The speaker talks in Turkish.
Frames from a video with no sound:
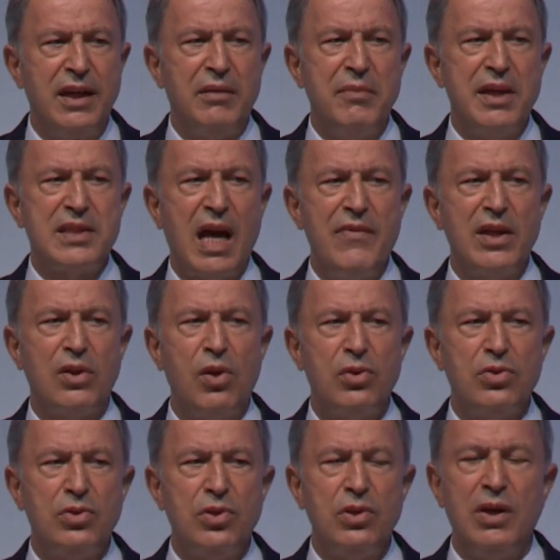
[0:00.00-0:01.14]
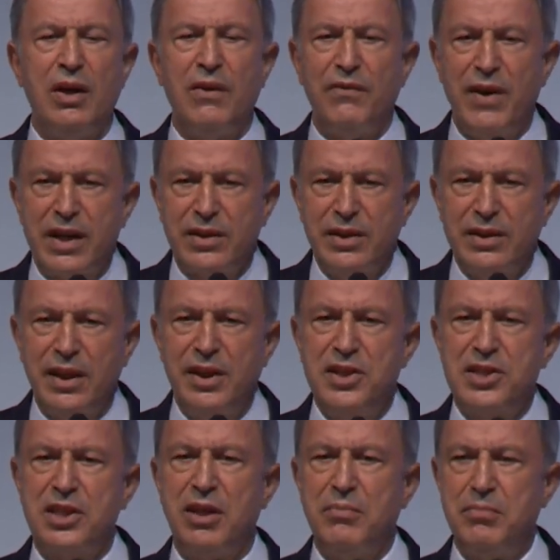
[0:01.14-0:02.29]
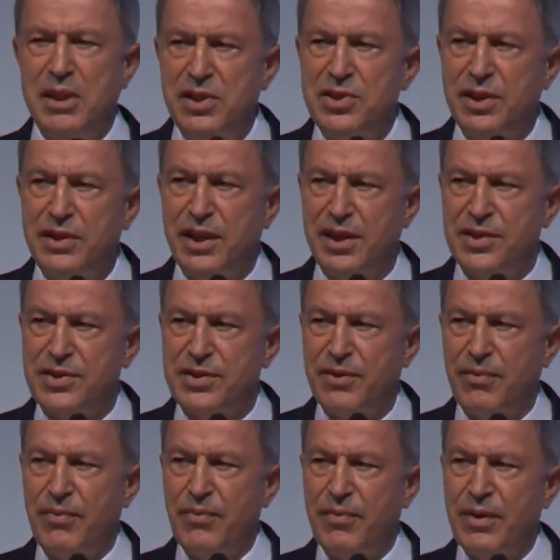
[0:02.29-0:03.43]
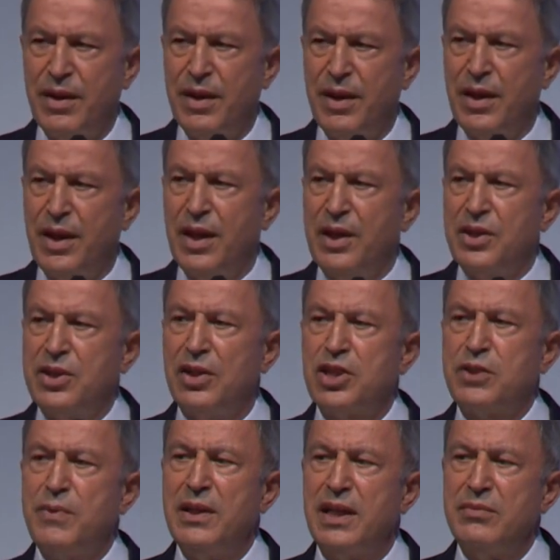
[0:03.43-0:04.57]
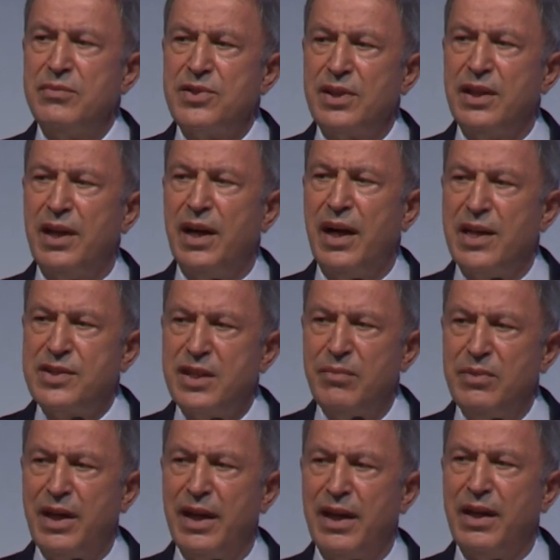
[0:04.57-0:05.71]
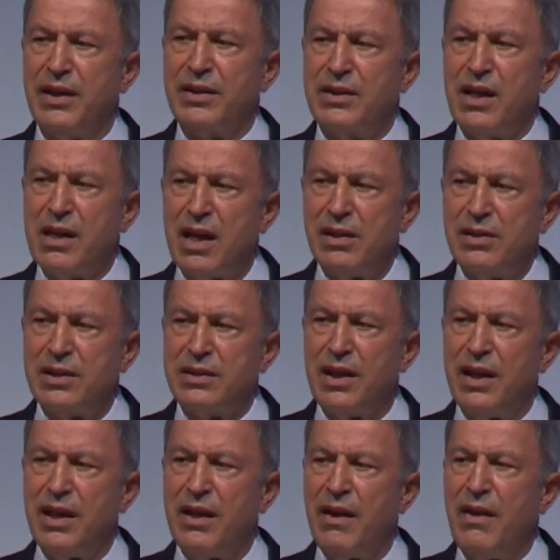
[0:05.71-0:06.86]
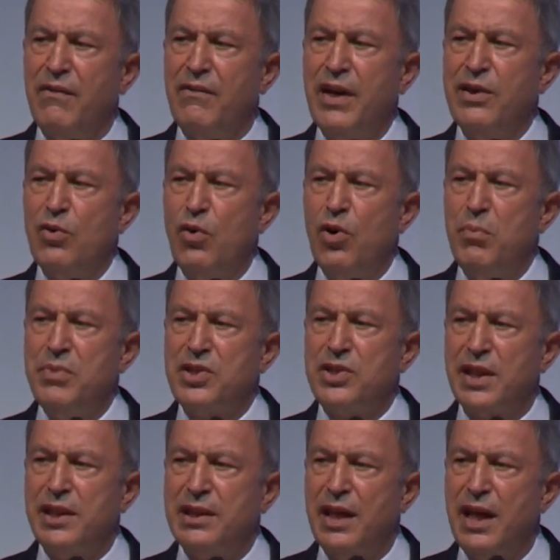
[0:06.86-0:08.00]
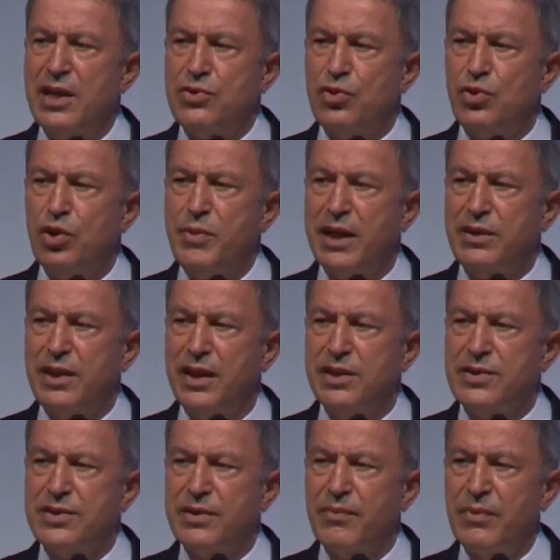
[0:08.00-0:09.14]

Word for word: mesafer olduğunun farkındayız, bilincindeyiz. Çalışmalarımızı azimle, kararlılıkla ve yoğun bir şekilde sürdürmekteyiz.